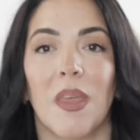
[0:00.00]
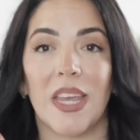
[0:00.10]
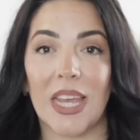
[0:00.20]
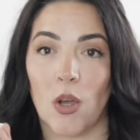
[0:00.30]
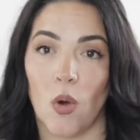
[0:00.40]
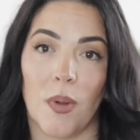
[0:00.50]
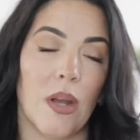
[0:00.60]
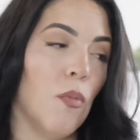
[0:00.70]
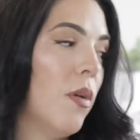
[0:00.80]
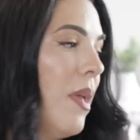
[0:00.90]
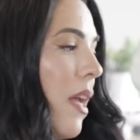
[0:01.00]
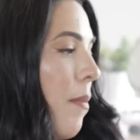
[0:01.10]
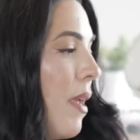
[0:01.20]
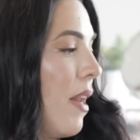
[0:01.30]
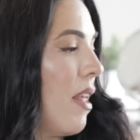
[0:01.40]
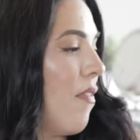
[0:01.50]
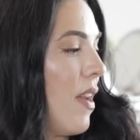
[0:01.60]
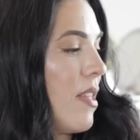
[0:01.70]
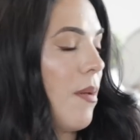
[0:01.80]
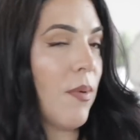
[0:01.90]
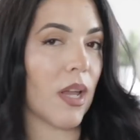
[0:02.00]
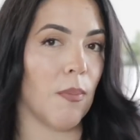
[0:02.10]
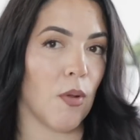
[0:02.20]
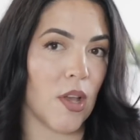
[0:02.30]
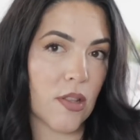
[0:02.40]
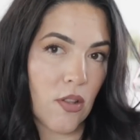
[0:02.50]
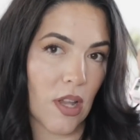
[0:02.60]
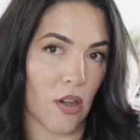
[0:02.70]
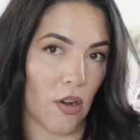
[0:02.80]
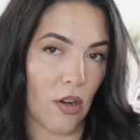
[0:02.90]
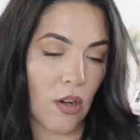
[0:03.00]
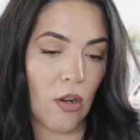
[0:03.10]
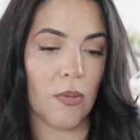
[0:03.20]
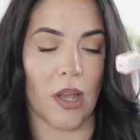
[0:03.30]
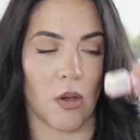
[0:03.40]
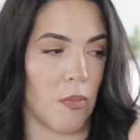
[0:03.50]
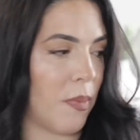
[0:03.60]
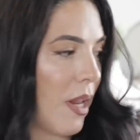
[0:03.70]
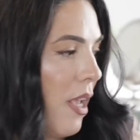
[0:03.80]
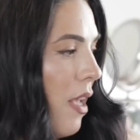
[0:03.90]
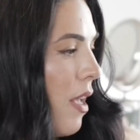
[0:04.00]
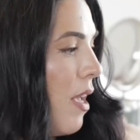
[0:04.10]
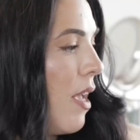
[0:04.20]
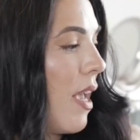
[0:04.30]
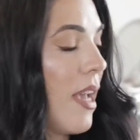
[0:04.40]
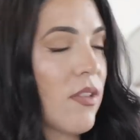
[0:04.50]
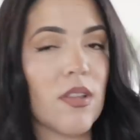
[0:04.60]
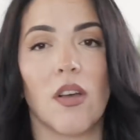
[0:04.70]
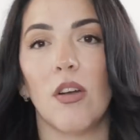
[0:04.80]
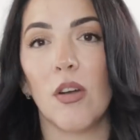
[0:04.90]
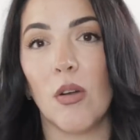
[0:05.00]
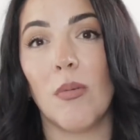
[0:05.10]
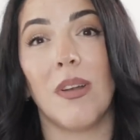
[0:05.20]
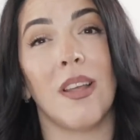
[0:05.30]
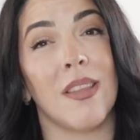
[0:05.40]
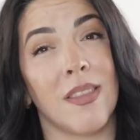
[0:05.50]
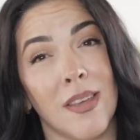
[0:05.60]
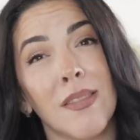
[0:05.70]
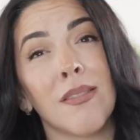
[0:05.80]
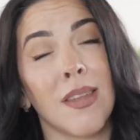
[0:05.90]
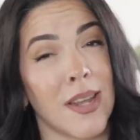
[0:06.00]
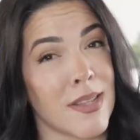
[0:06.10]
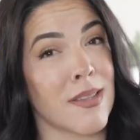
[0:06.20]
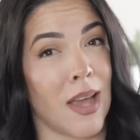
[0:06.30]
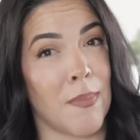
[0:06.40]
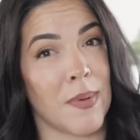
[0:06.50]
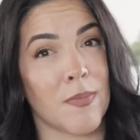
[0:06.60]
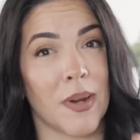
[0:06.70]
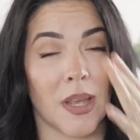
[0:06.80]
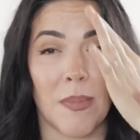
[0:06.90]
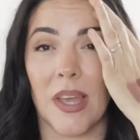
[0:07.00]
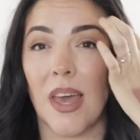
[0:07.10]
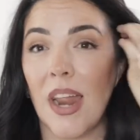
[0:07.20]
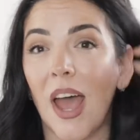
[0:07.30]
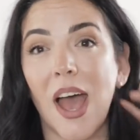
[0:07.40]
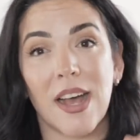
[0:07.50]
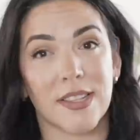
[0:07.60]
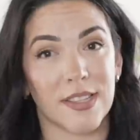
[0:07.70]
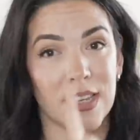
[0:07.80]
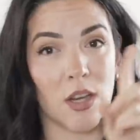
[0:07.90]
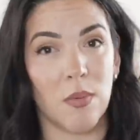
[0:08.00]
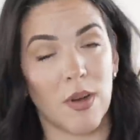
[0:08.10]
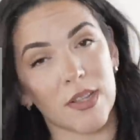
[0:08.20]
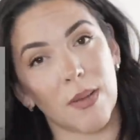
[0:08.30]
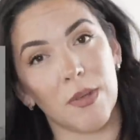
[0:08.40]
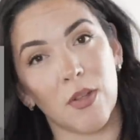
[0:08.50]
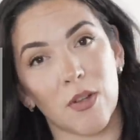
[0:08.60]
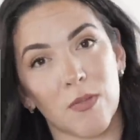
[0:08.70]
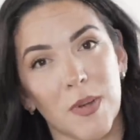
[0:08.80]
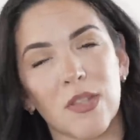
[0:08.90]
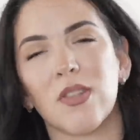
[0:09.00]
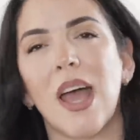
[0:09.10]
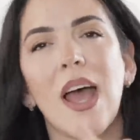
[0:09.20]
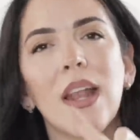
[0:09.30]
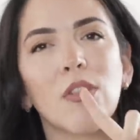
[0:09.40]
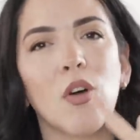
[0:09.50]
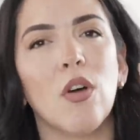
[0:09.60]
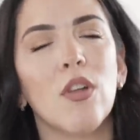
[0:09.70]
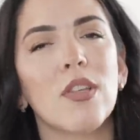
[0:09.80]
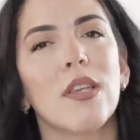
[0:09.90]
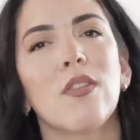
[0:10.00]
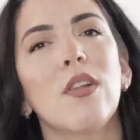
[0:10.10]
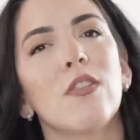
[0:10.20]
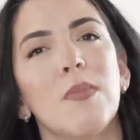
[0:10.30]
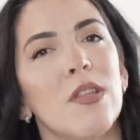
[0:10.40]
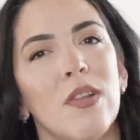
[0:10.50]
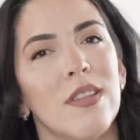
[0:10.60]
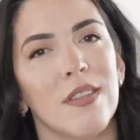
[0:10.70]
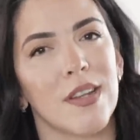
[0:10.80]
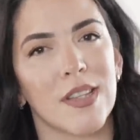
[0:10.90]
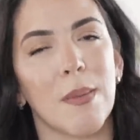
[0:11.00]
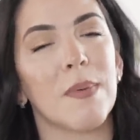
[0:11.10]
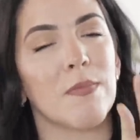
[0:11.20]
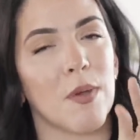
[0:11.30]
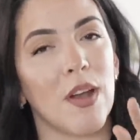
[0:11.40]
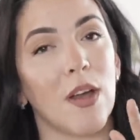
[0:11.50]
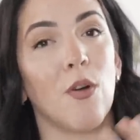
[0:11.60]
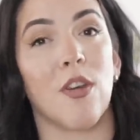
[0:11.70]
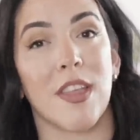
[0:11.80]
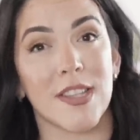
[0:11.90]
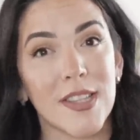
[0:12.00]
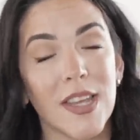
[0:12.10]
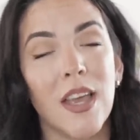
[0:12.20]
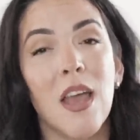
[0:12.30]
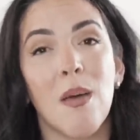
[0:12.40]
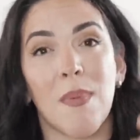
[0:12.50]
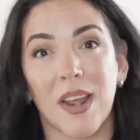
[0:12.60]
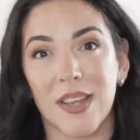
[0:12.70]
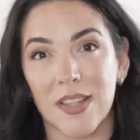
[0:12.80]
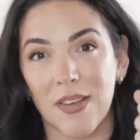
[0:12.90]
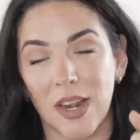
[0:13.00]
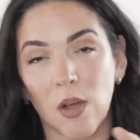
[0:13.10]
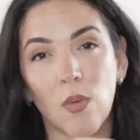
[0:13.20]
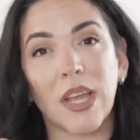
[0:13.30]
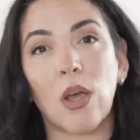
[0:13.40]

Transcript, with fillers: Y cubren muy bien, miren. A diferencia, por ejemplo, de esos de Color Club que compré, esos de Color Club le di tres capas para que me quedara así como me la están viendo en los pies. O sea, a todos los deditos de los pies no les di tres capas, pero a la gorda sí, para que se viera como que